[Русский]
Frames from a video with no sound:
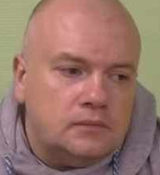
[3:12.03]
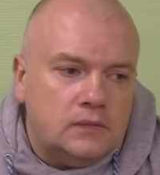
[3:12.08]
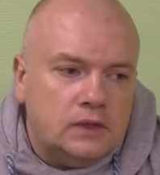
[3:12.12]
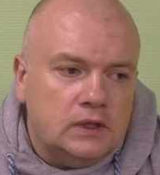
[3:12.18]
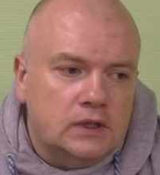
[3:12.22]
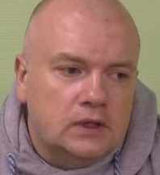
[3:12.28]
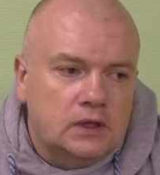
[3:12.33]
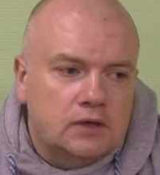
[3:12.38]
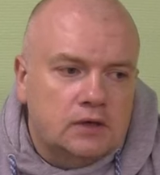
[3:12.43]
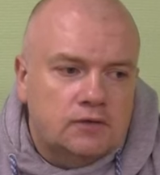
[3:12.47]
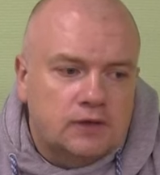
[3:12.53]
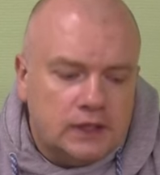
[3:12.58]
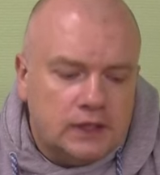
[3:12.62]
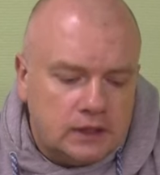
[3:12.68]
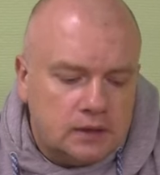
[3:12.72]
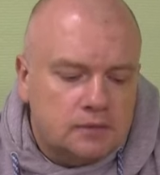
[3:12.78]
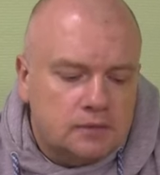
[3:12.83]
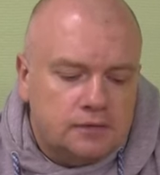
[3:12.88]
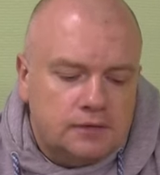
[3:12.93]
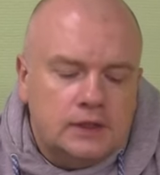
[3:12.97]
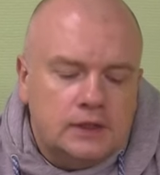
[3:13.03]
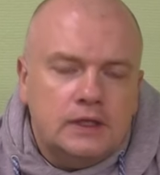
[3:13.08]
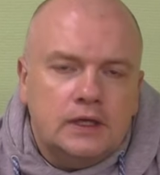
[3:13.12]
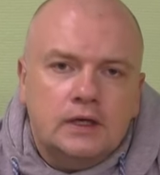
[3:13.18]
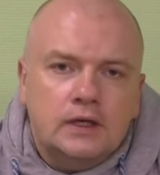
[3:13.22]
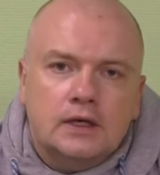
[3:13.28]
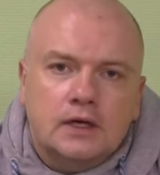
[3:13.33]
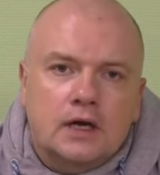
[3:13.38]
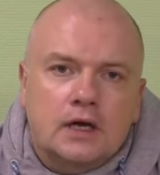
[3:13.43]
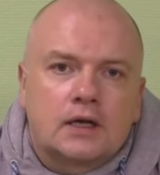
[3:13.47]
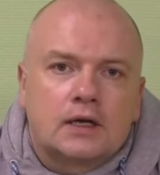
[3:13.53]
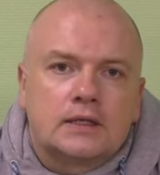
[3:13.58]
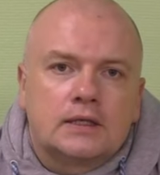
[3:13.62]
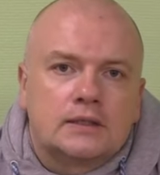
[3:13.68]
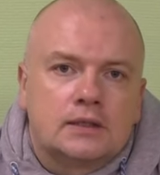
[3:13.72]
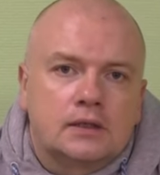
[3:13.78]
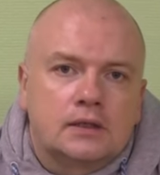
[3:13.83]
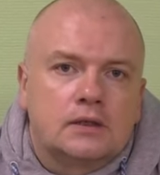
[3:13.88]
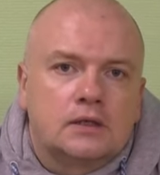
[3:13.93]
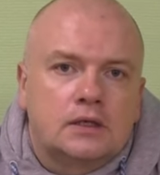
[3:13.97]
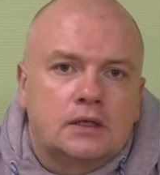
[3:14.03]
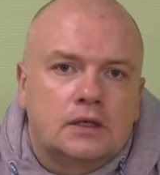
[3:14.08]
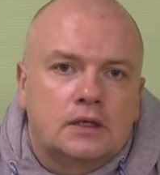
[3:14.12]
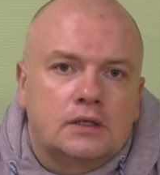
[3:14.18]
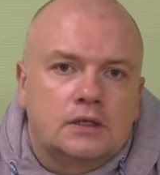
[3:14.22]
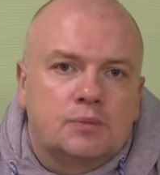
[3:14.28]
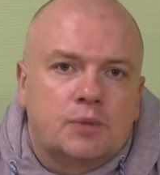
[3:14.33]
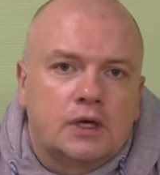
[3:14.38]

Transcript: Э, в этом фидере как раз это есть.